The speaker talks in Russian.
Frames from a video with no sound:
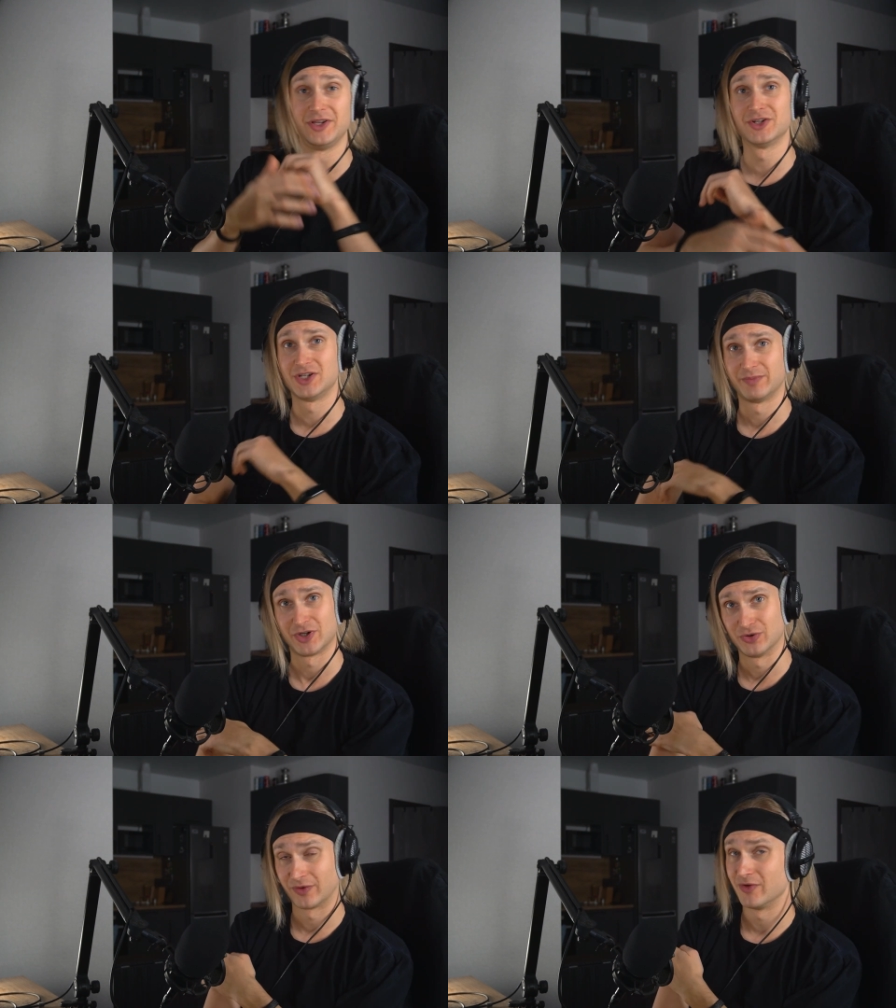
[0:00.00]
нижнее
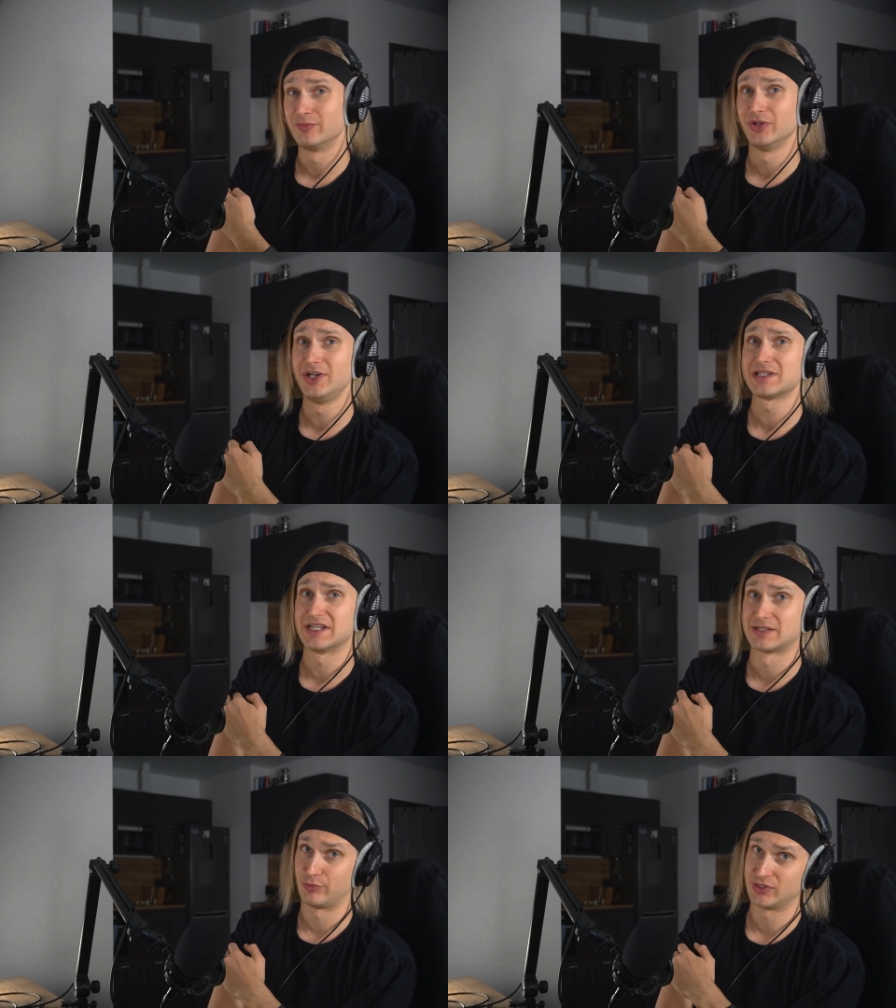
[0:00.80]
подчерк видеоплейлист
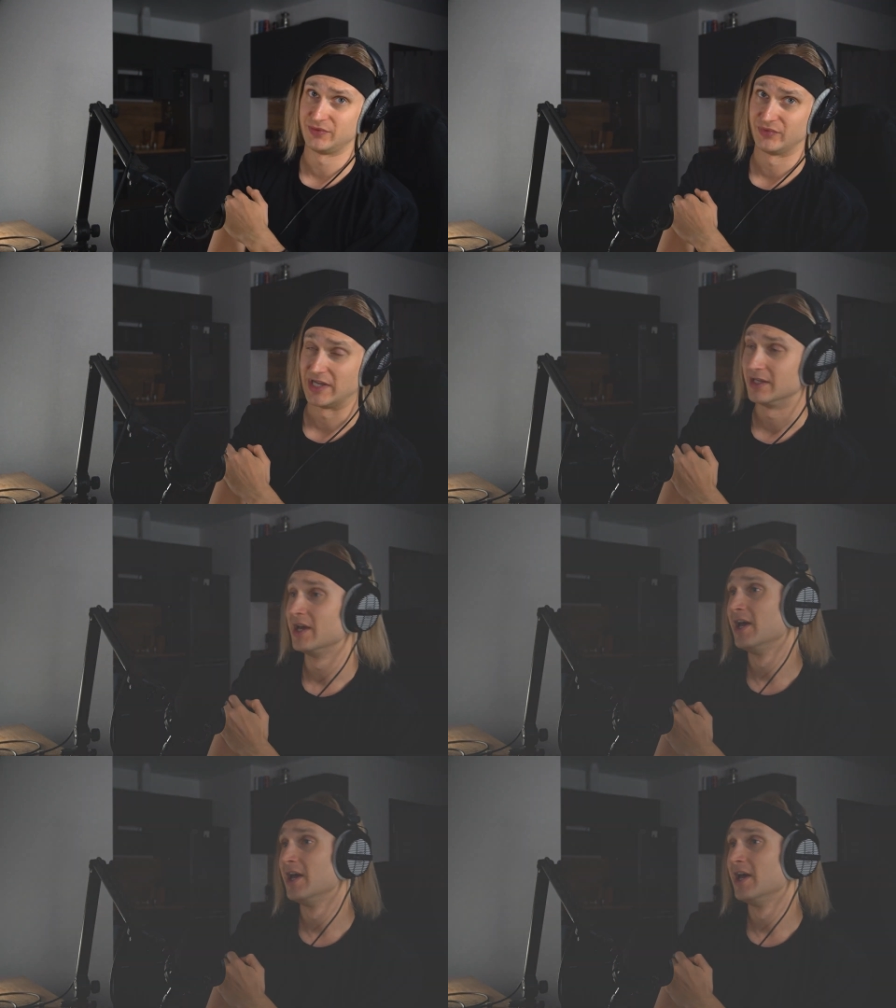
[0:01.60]
на Spotify».